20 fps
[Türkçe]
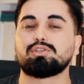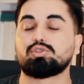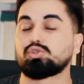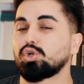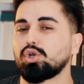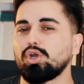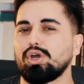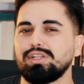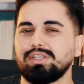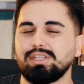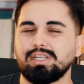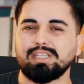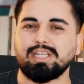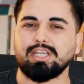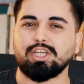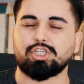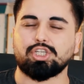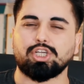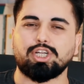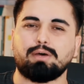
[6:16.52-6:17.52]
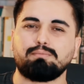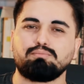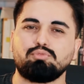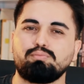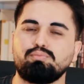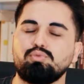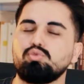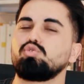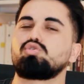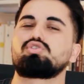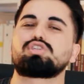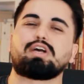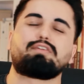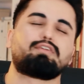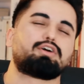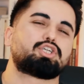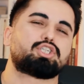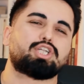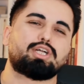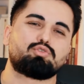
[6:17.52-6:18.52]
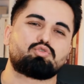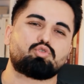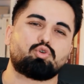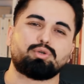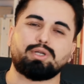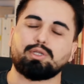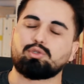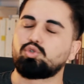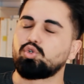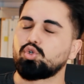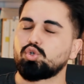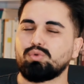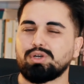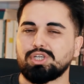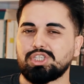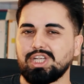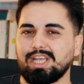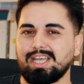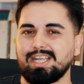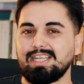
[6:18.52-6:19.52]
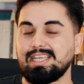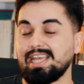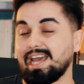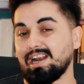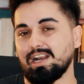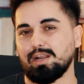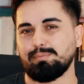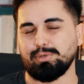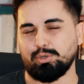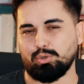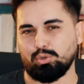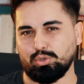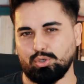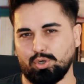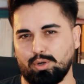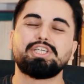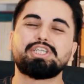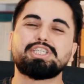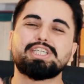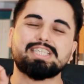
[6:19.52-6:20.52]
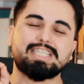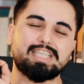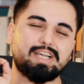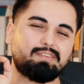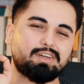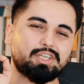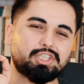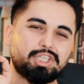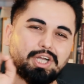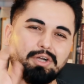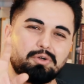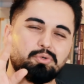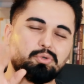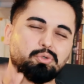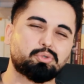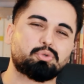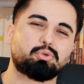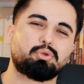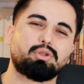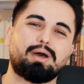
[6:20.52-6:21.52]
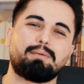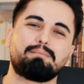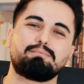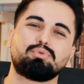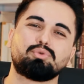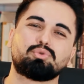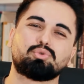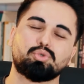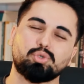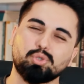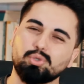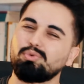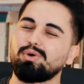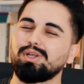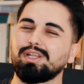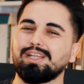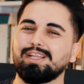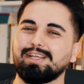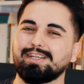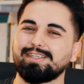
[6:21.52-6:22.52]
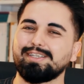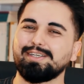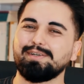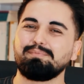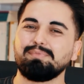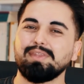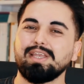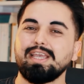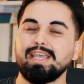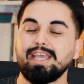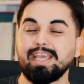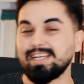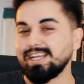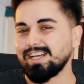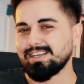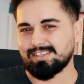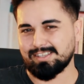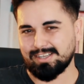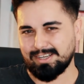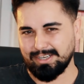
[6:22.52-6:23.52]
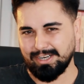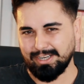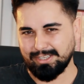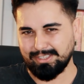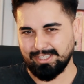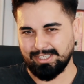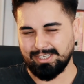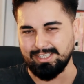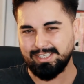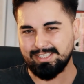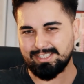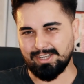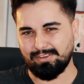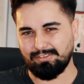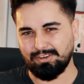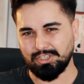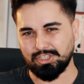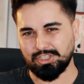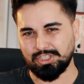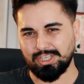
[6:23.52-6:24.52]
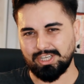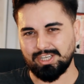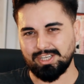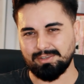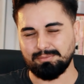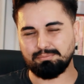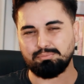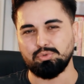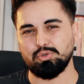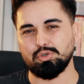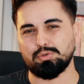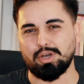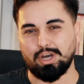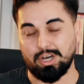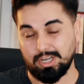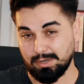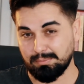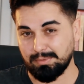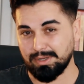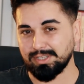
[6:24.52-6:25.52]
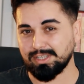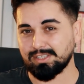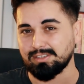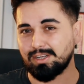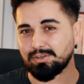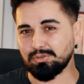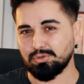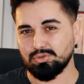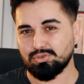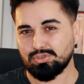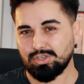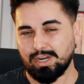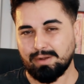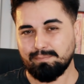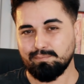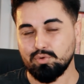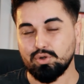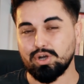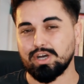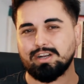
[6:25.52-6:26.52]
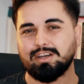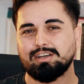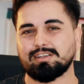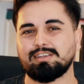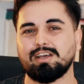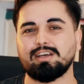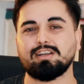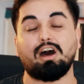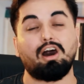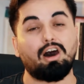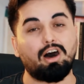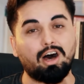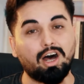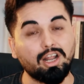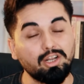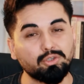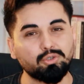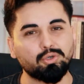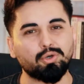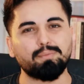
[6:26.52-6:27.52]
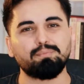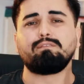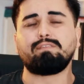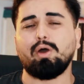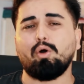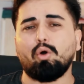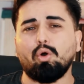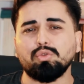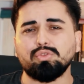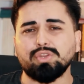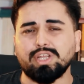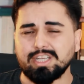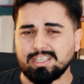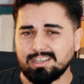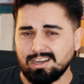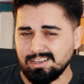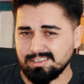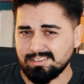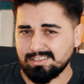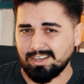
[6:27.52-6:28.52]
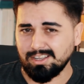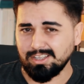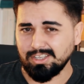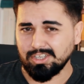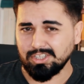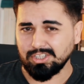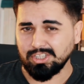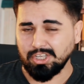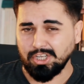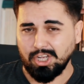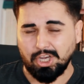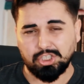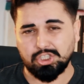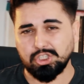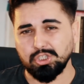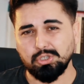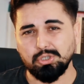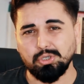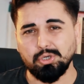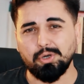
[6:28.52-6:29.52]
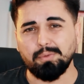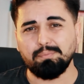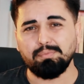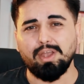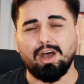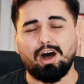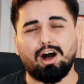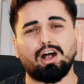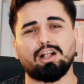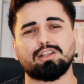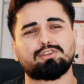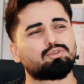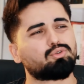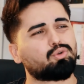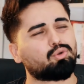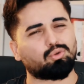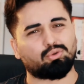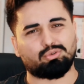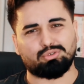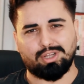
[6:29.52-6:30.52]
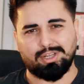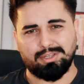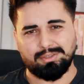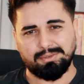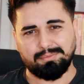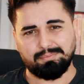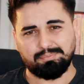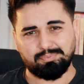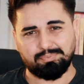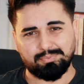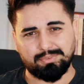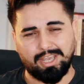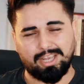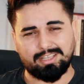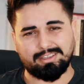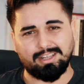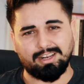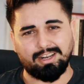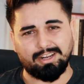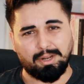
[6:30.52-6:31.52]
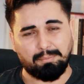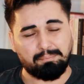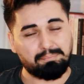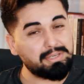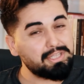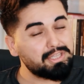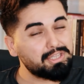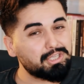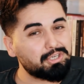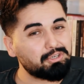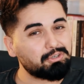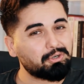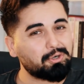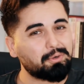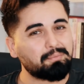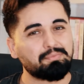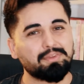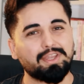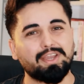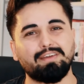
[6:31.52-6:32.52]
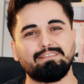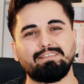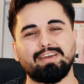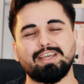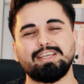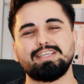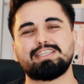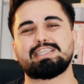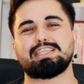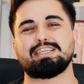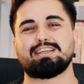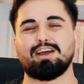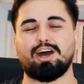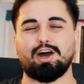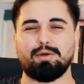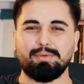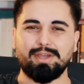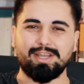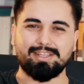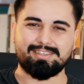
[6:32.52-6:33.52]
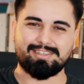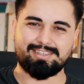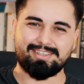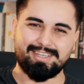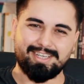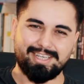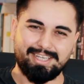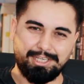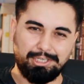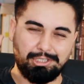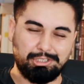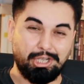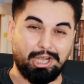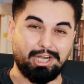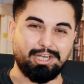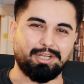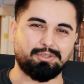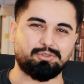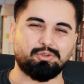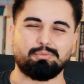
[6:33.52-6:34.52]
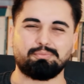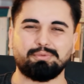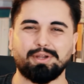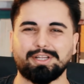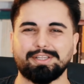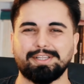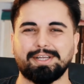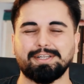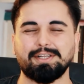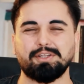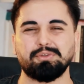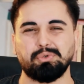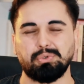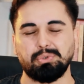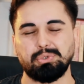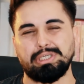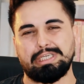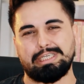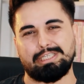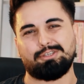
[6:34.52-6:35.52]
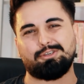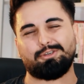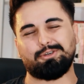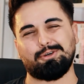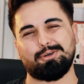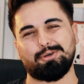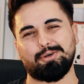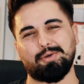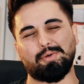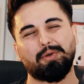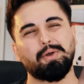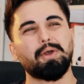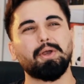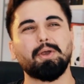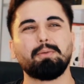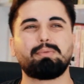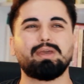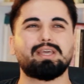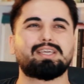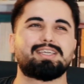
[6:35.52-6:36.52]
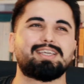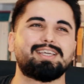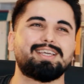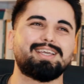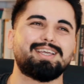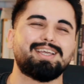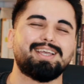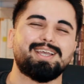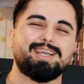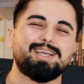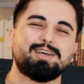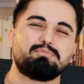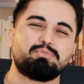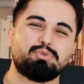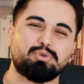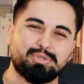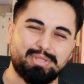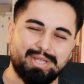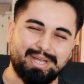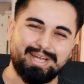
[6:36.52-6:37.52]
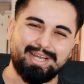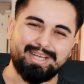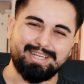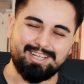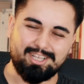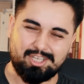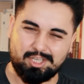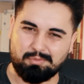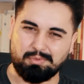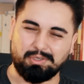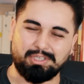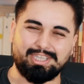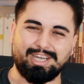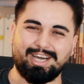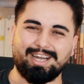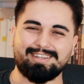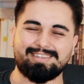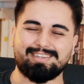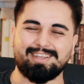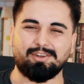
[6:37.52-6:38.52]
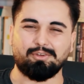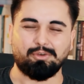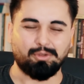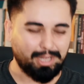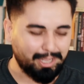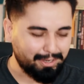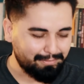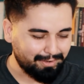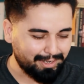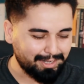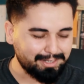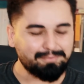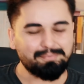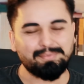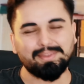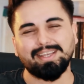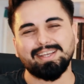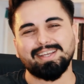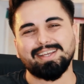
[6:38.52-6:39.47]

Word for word: Troya önlerinde yaşanan bu büyük savaştan sonra Truva şehri yerle bir oluyor. İşte savaştan kurtulan bu Truvalıları Eneas karakteri savaşta büyük kahramanlıklar gösteren bu karakter alıyor ve onları Kaz Dağları'ndan aşırıyor. altın oluktan teknelere bindiriyor ve istikamet İtalya topraklarına doğru gidiyor. Peki burada nasıl bir tarihsel olay var?